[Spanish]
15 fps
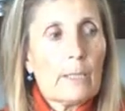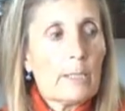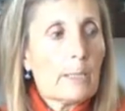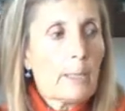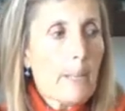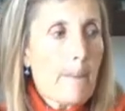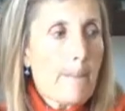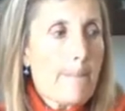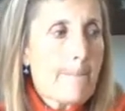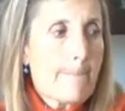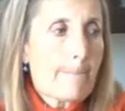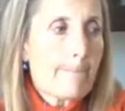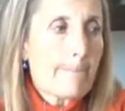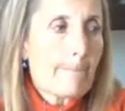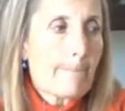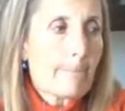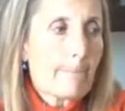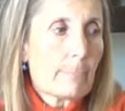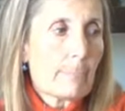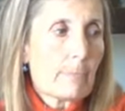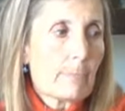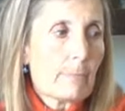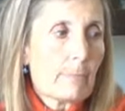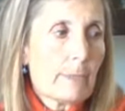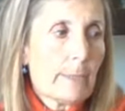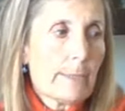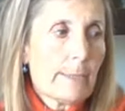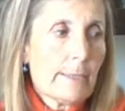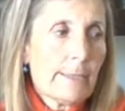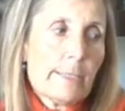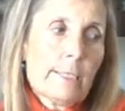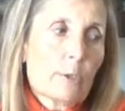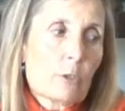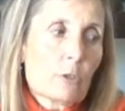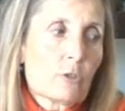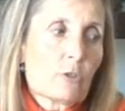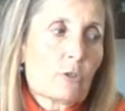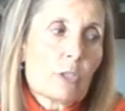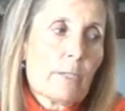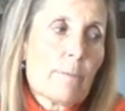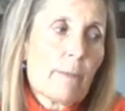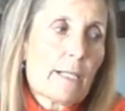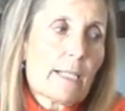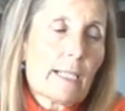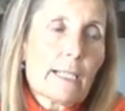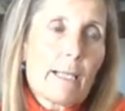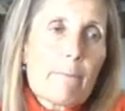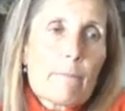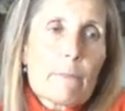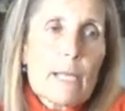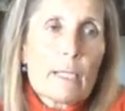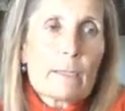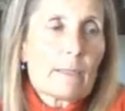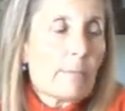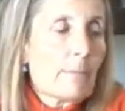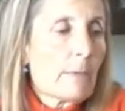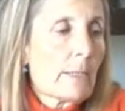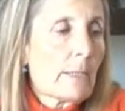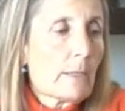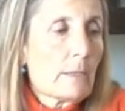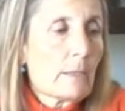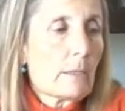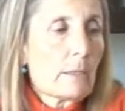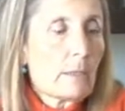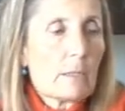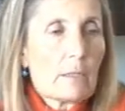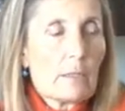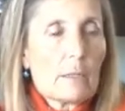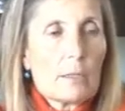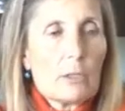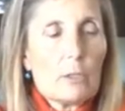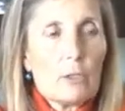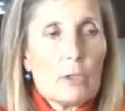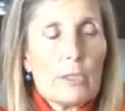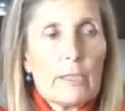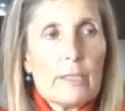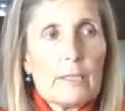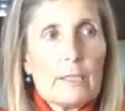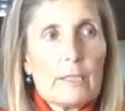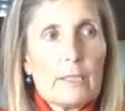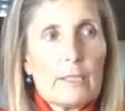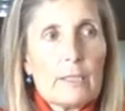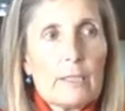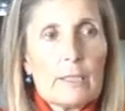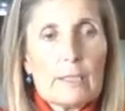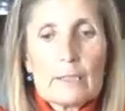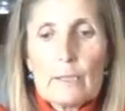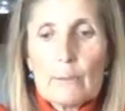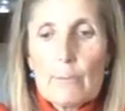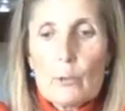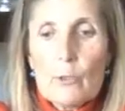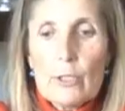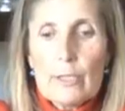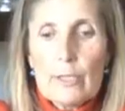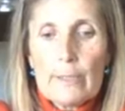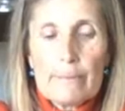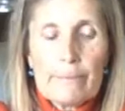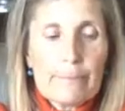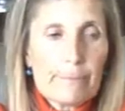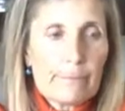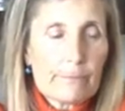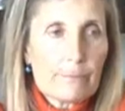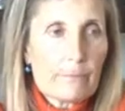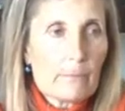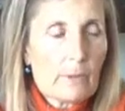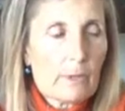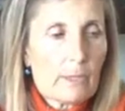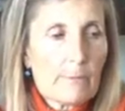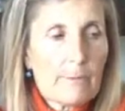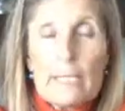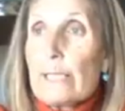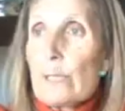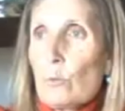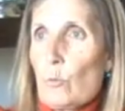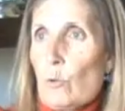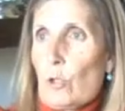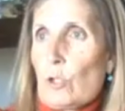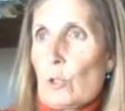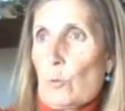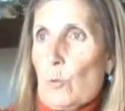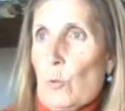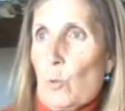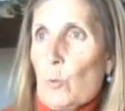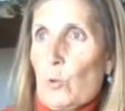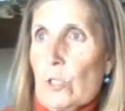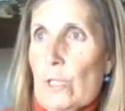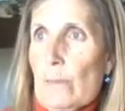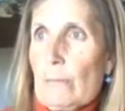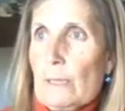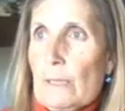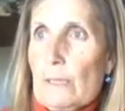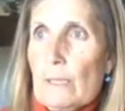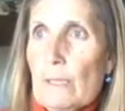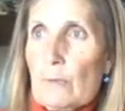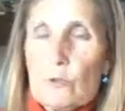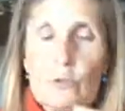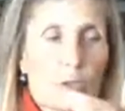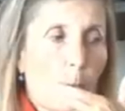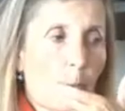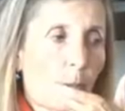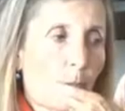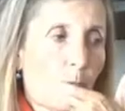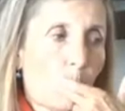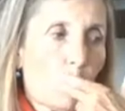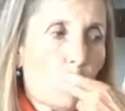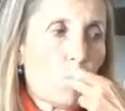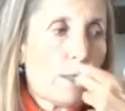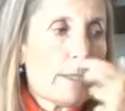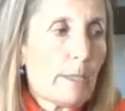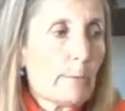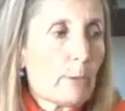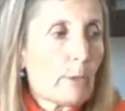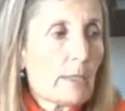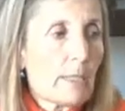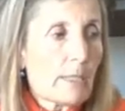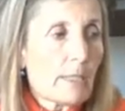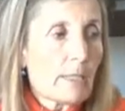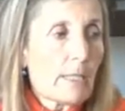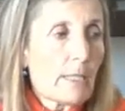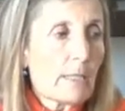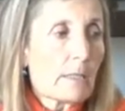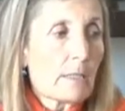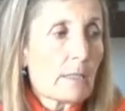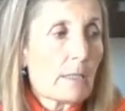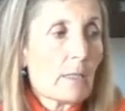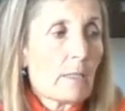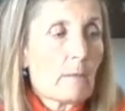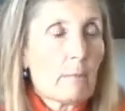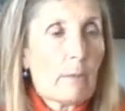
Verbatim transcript: Eh, y, los, y van a cambiar también eh, el, tipo de, vehículos que uno usa, ¿me entendés? O sea, por ejemplo, el libro de reglas,